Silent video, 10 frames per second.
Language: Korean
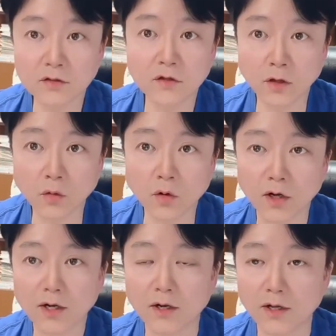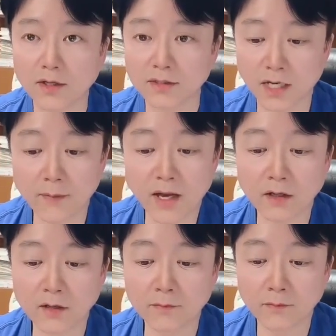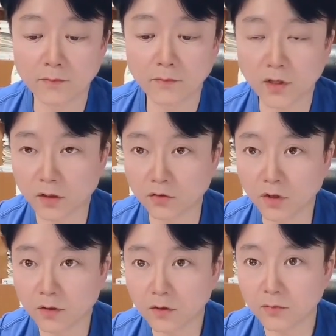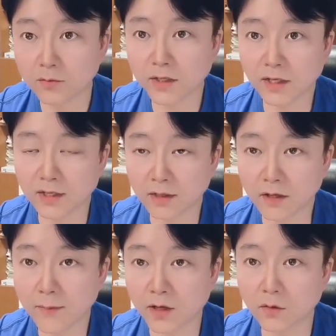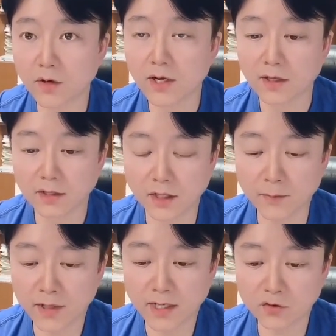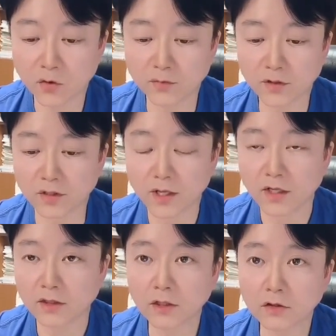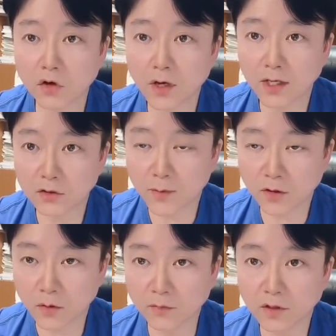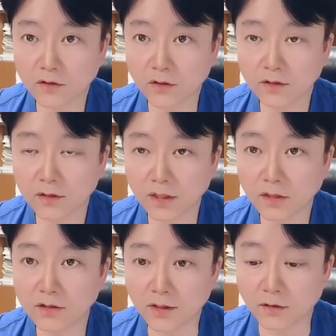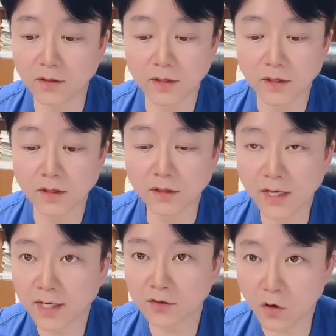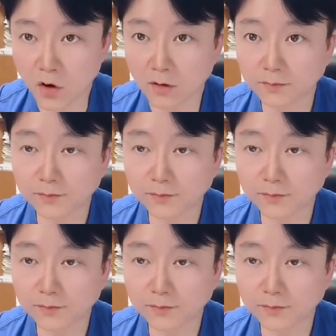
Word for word: 특성이고 제가 방금 어, 뒤 끝부분에 얘기한 게 바로 일반화할 수 없는 특정화할 수밖에 없는 그런 ENTJ예요 그래서